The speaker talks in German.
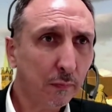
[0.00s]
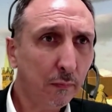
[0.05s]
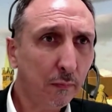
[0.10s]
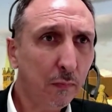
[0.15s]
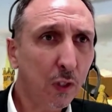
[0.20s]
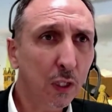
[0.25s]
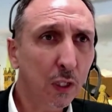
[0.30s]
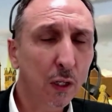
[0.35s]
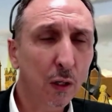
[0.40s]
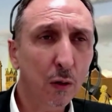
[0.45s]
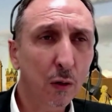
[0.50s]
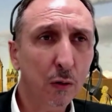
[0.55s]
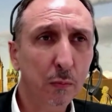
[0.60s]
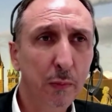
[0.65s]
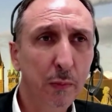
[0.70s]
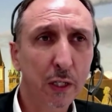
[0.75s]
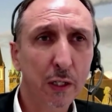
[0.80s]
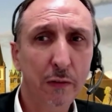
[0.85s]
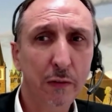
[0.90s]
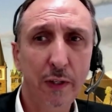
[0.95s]
auch mehr
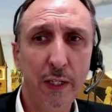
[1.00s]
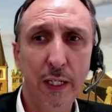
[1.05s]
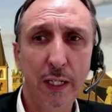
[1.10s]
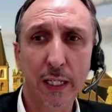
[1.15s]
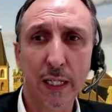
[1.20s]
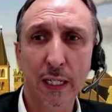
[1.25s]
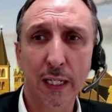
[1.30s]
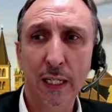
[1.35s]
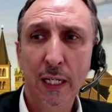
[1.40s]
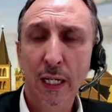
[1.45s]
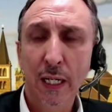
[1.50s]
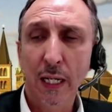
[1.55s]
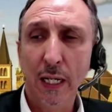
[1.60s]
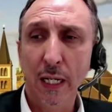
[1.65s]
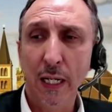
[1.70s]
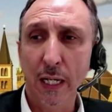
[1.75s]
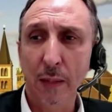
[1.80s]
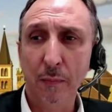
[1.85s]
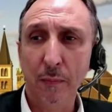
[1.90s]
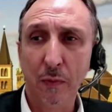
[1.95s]
oder weniger
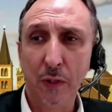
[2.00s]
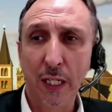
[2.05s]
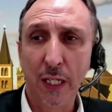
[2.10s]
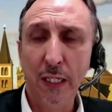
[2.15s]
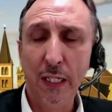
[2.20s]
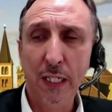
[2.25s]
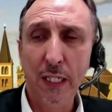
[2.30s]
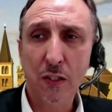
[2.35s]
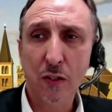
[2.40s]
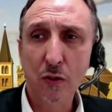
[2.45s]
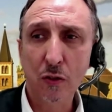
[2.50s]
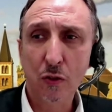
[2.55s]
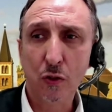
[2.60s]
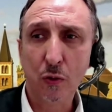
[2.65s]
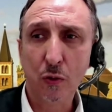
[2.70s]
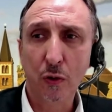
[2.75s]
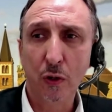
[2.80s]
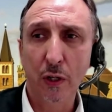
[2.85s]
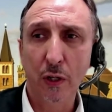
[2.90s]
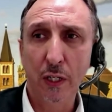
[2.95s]
ähm, genießen zu
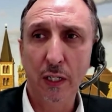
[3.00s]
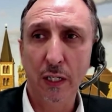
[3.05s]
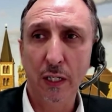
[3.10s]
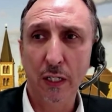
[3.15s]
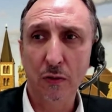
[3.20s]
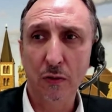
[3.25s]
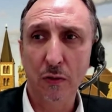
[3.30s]
können, also dass